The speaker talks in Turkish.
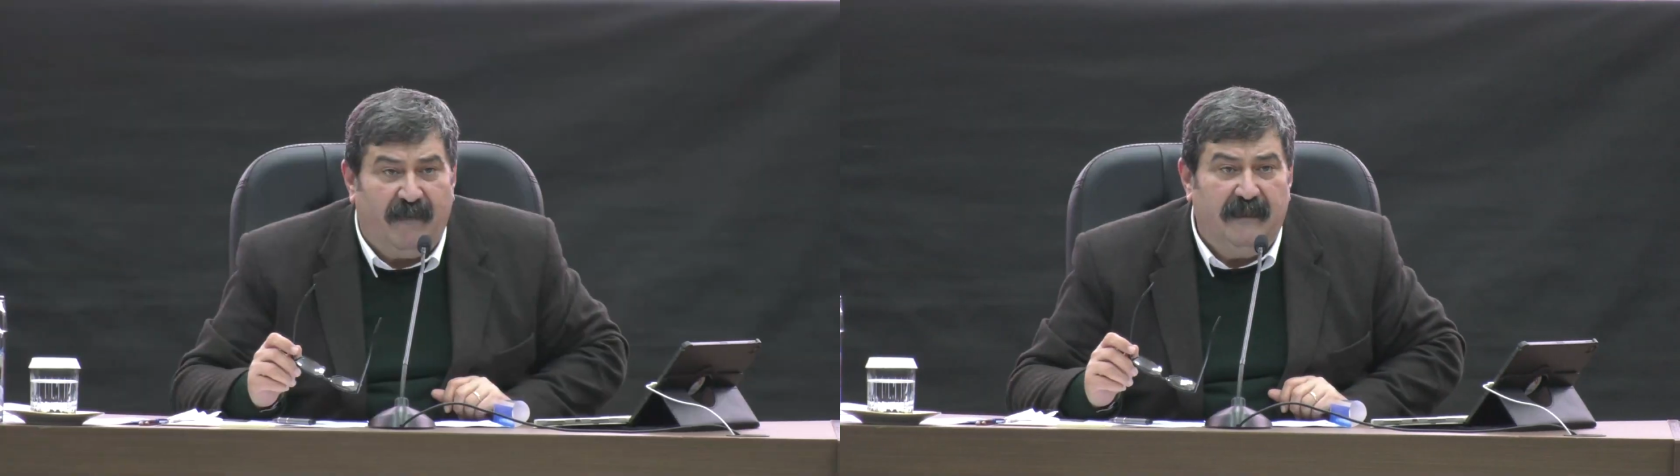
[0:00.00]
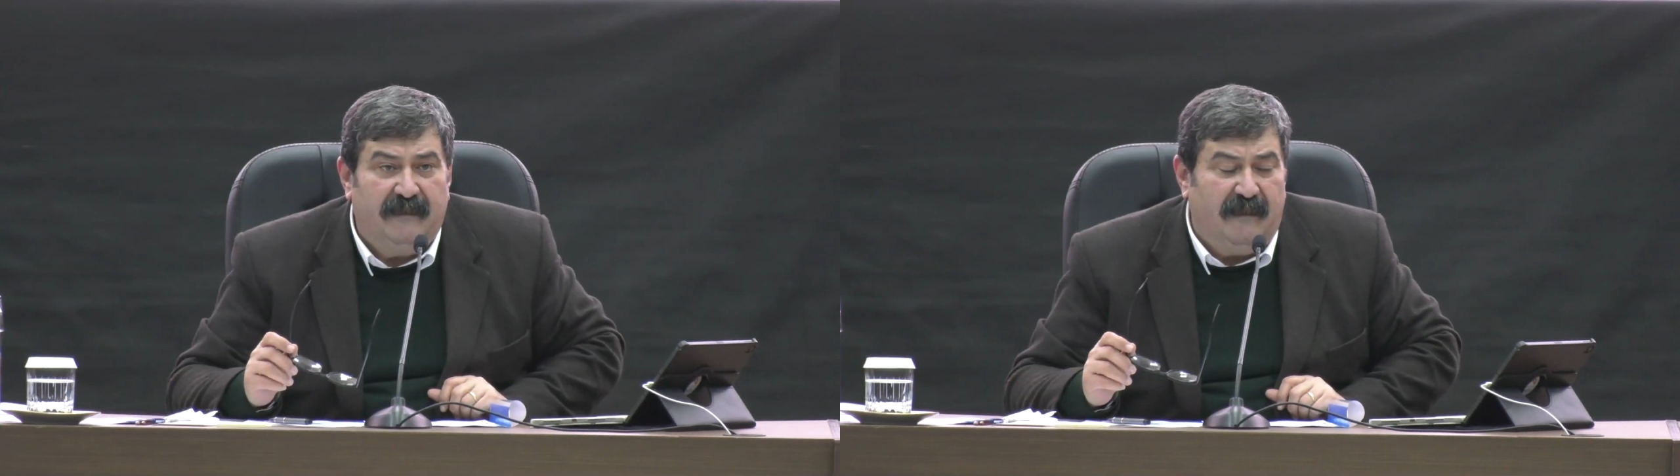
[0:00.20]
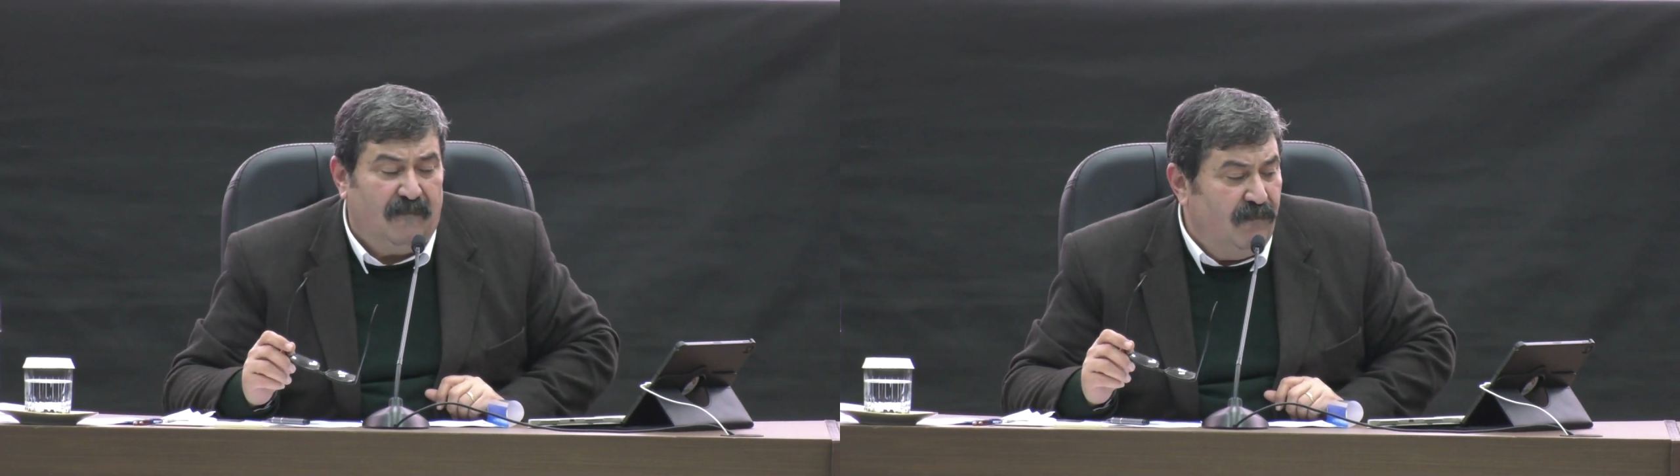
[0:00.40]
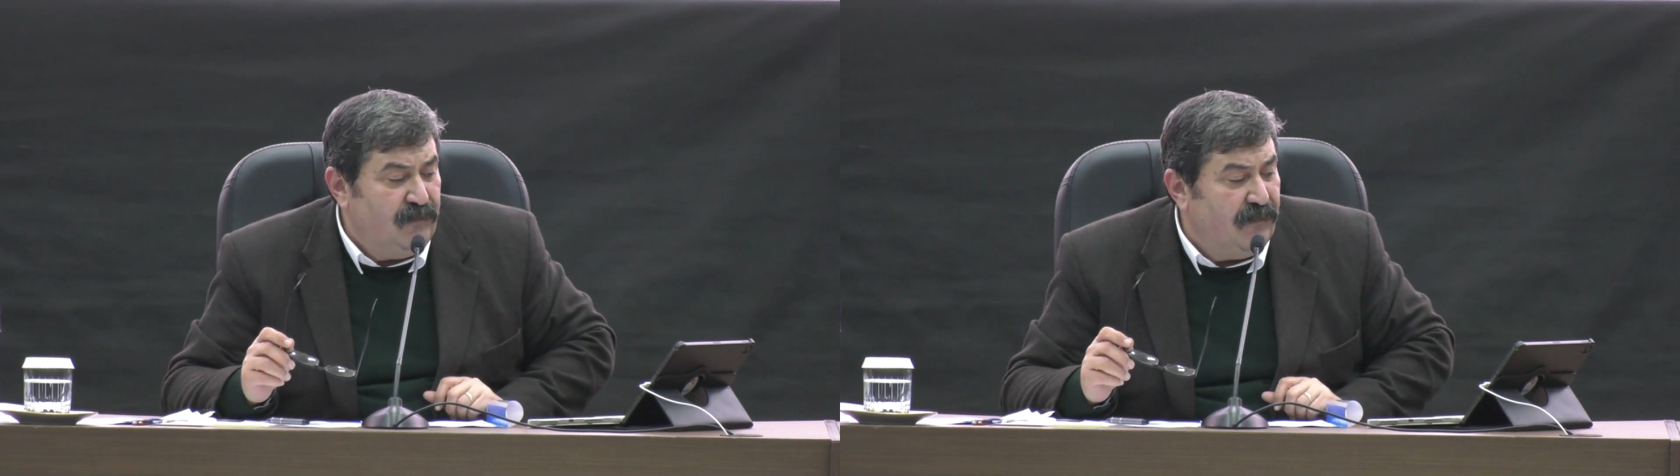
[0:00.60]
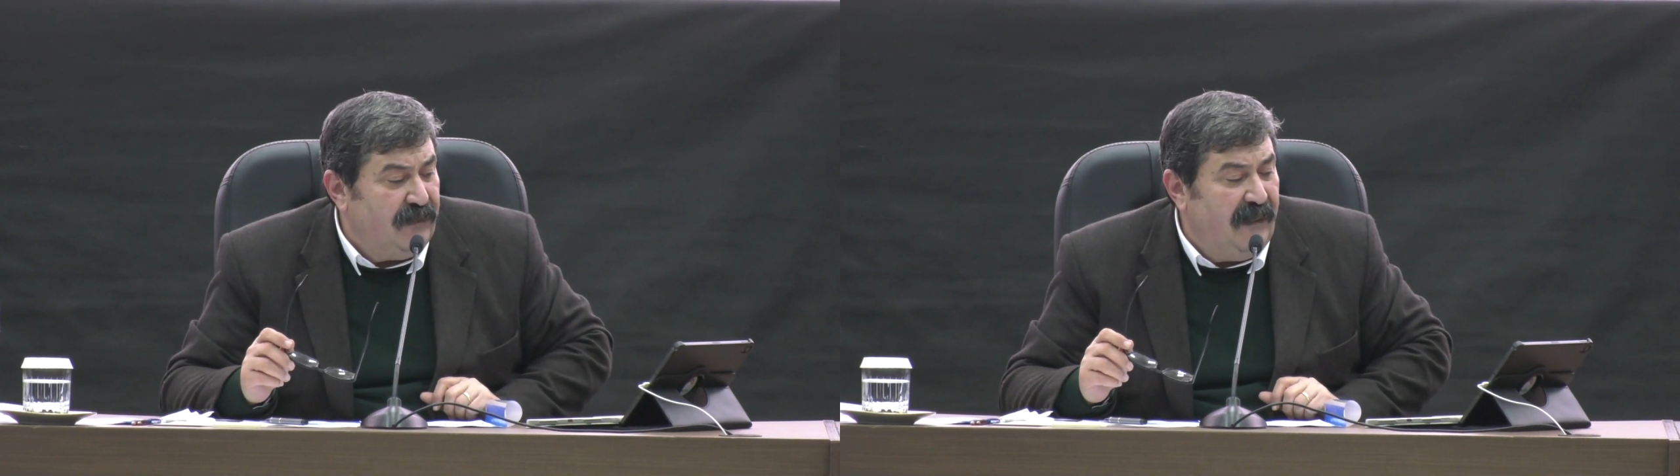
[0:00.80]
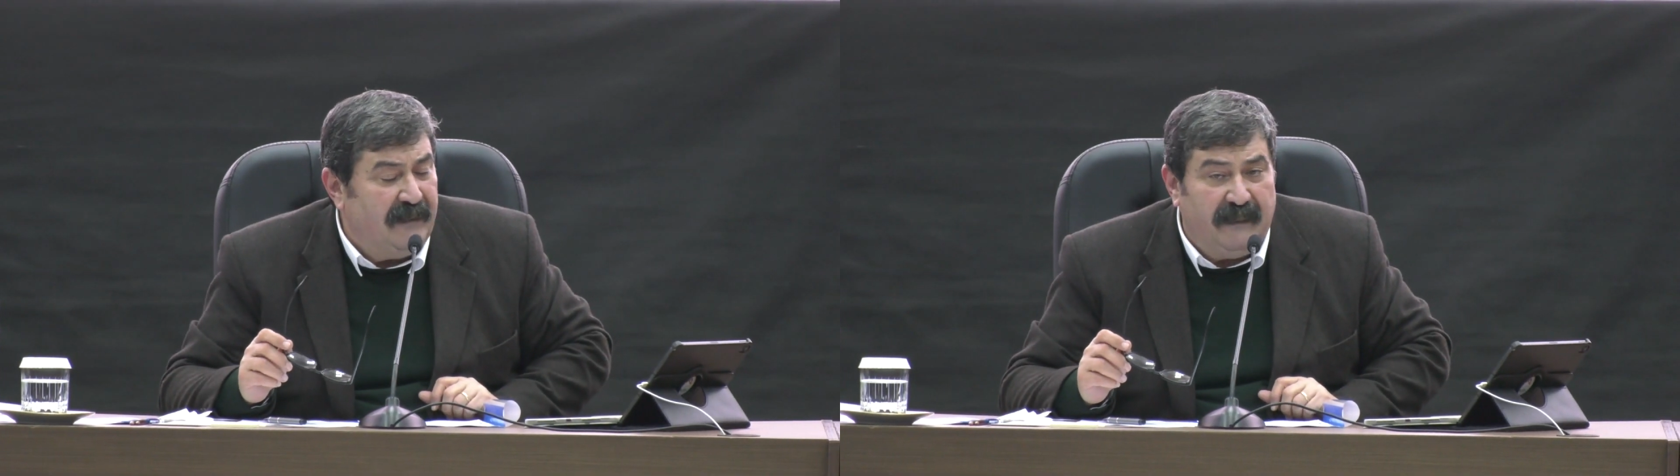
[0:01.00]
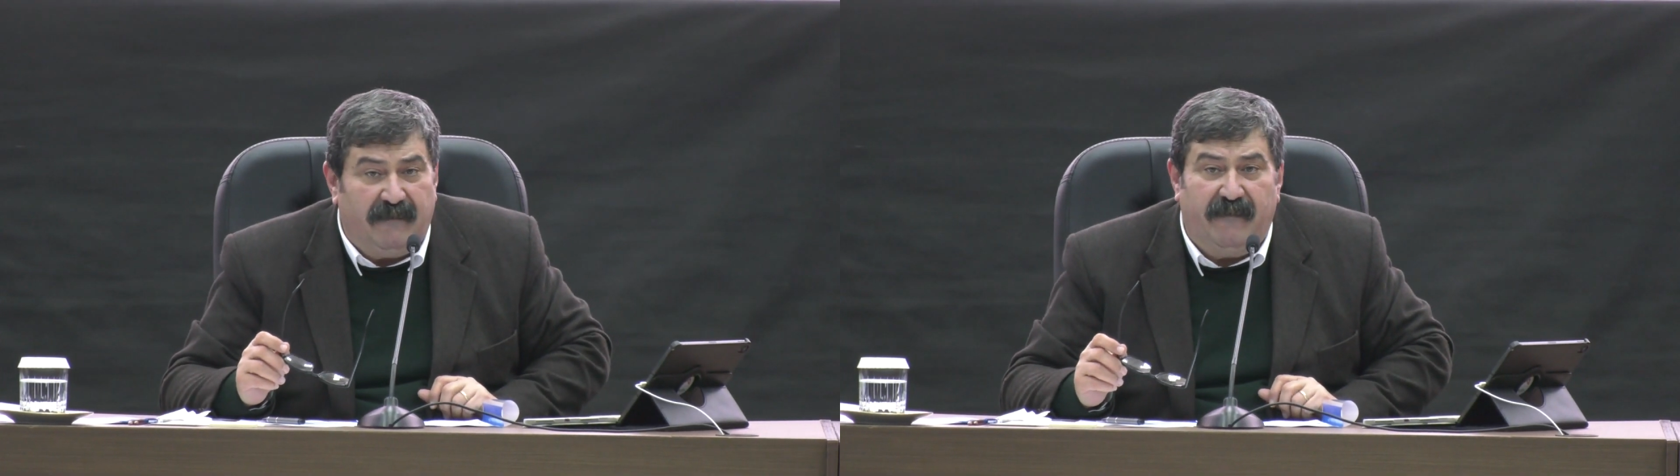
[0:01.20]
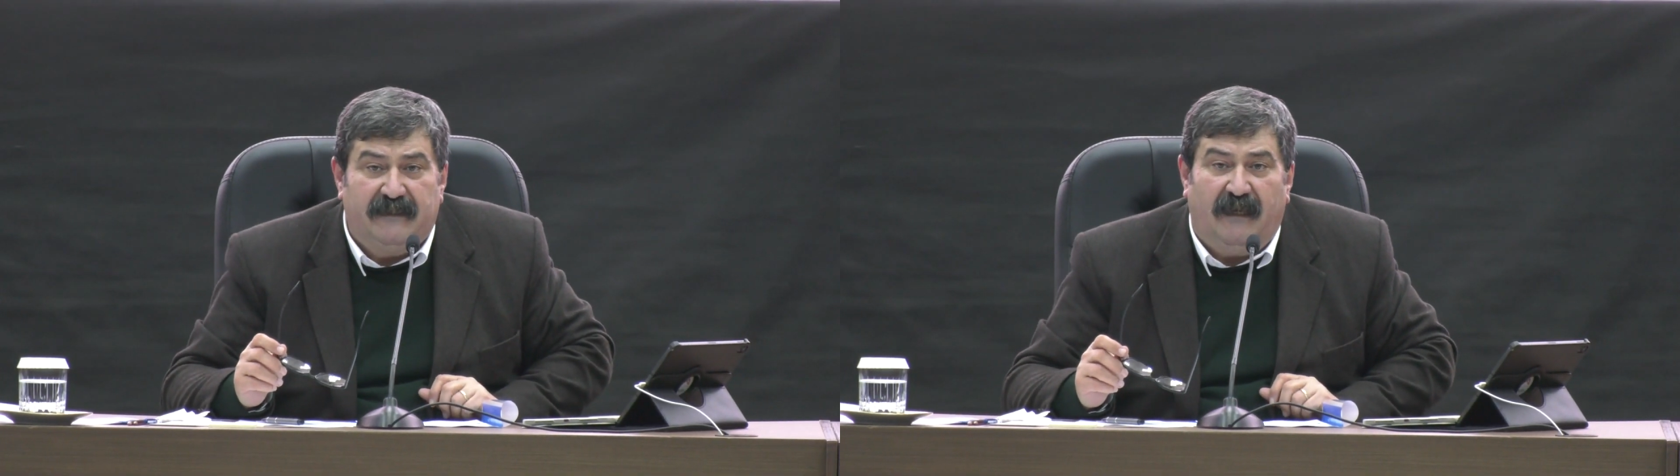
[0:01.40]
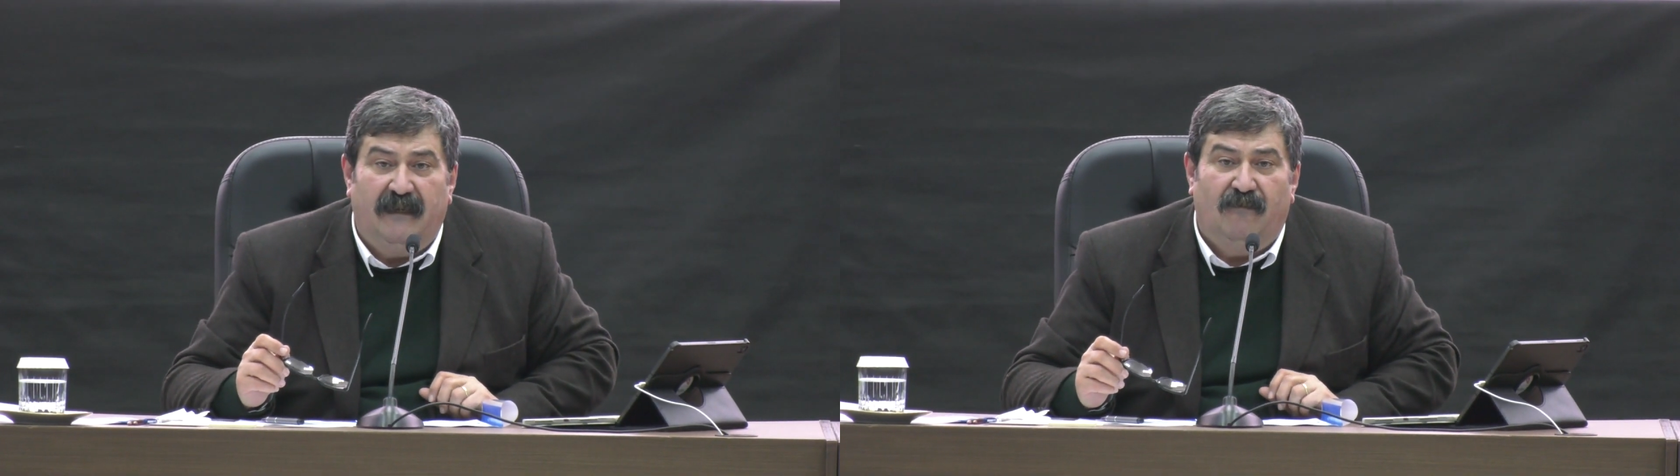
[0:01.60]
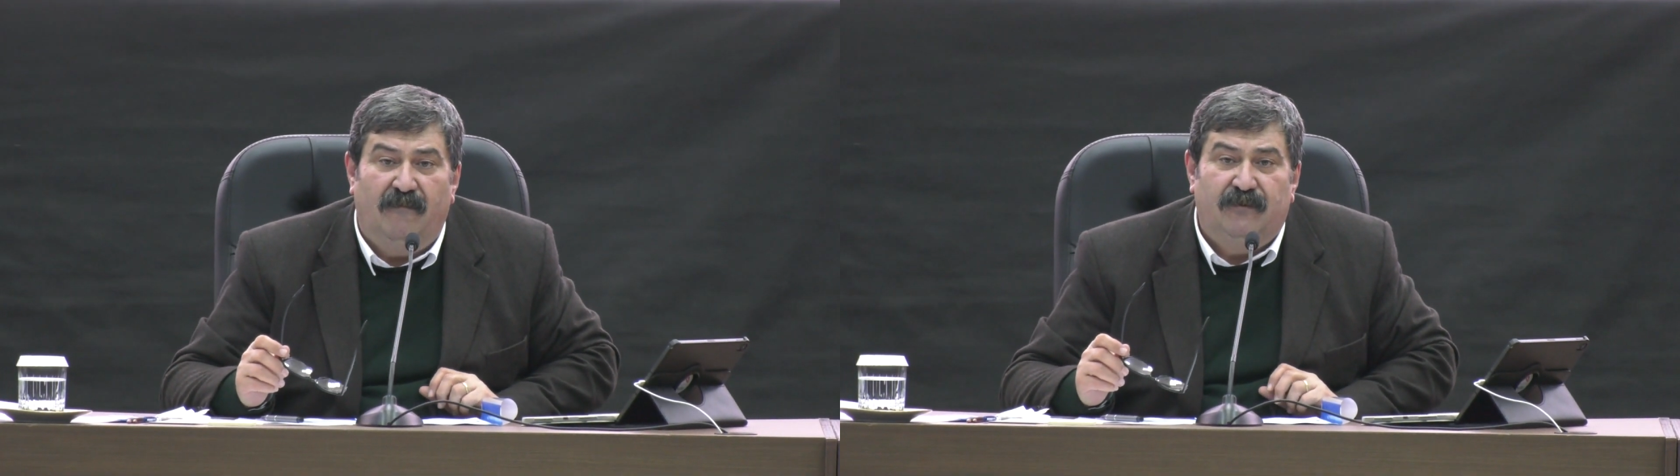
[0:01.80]
İmar ve Bayındırlık Komisyonu
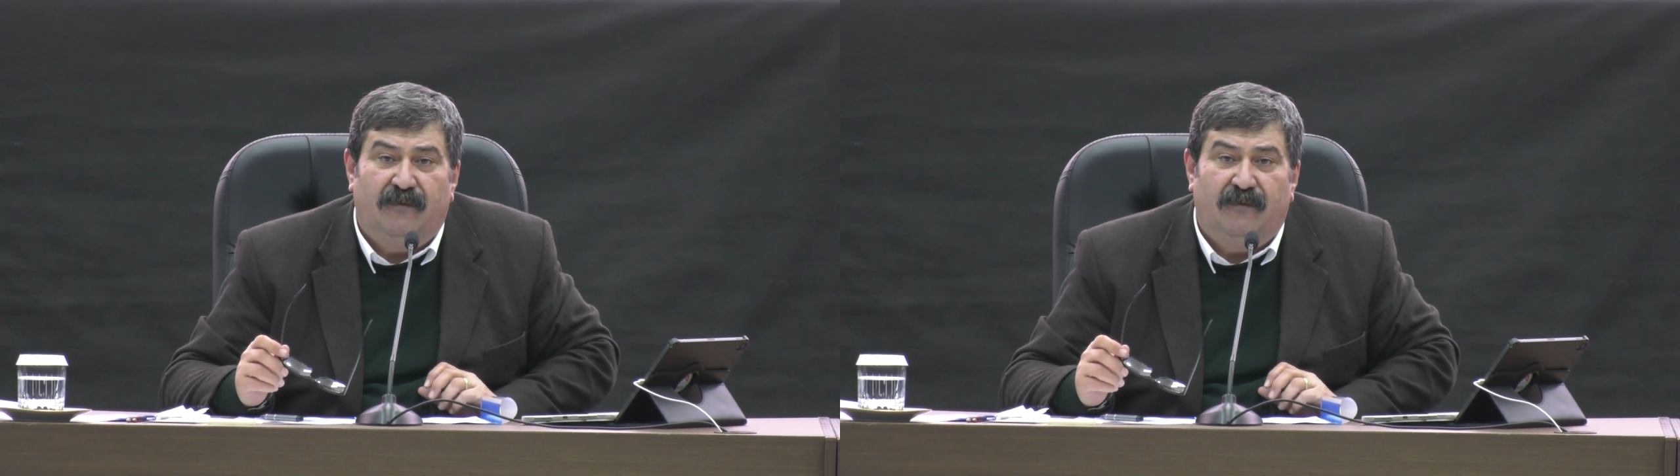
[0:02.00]
ile Çevre